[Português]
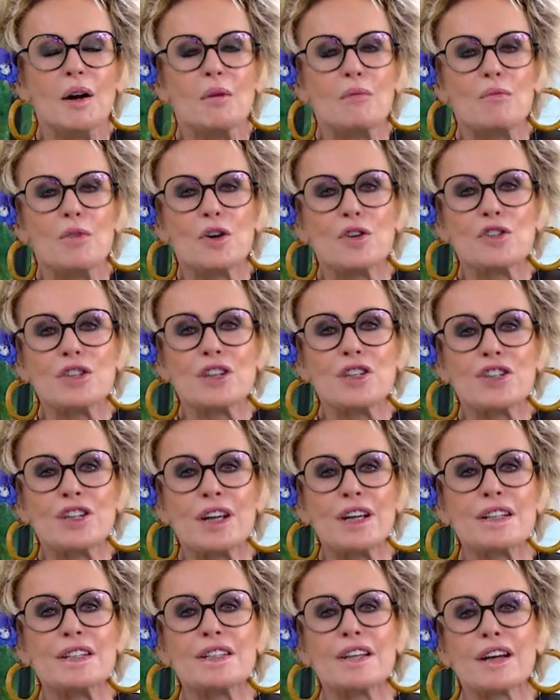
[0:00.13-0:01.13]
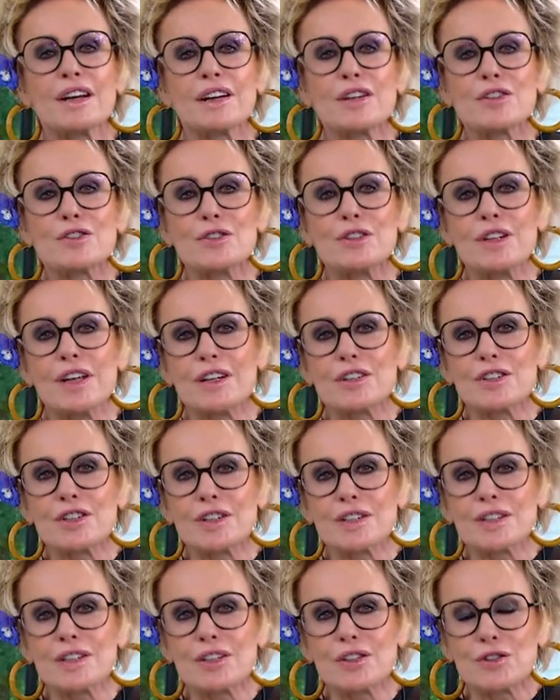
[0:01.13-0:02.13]
Bom, gente, quem segue a Juliette
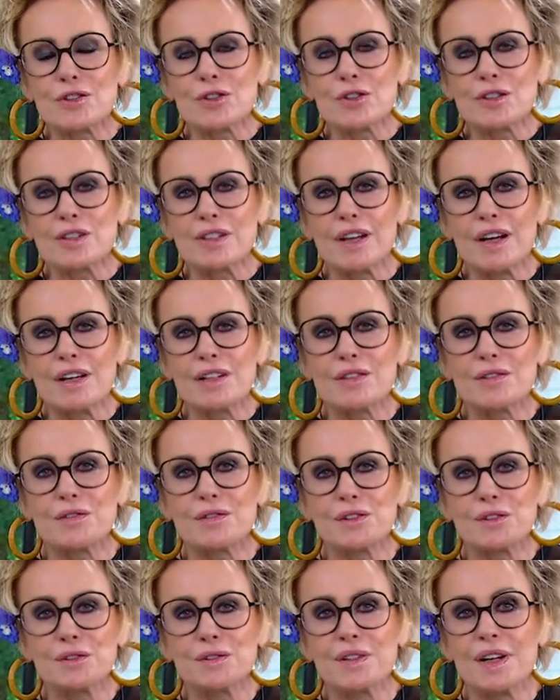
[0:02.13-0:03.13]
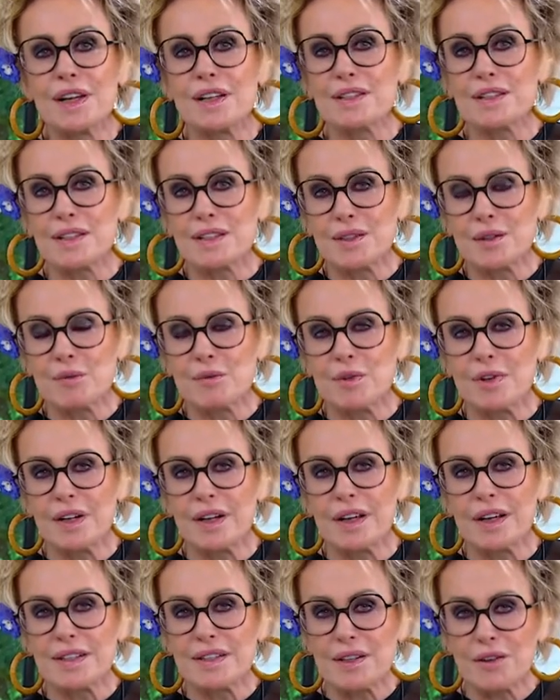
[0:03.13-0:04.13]
nas redes sociais viu nessa
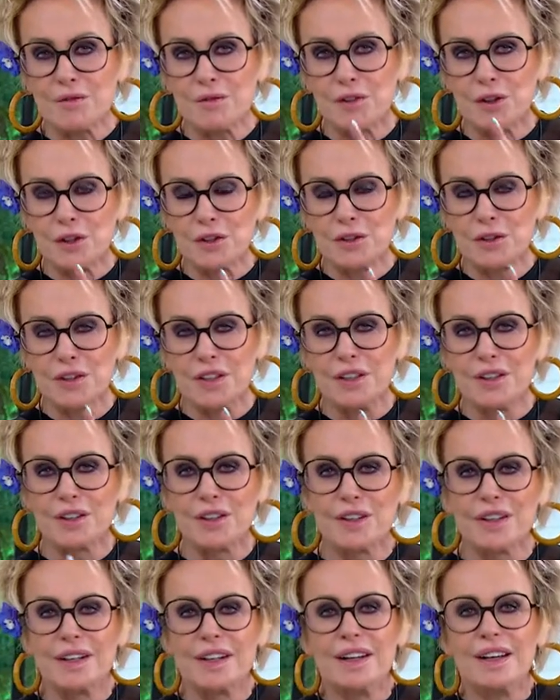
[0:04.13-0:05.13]
semana essa foto aí, ó.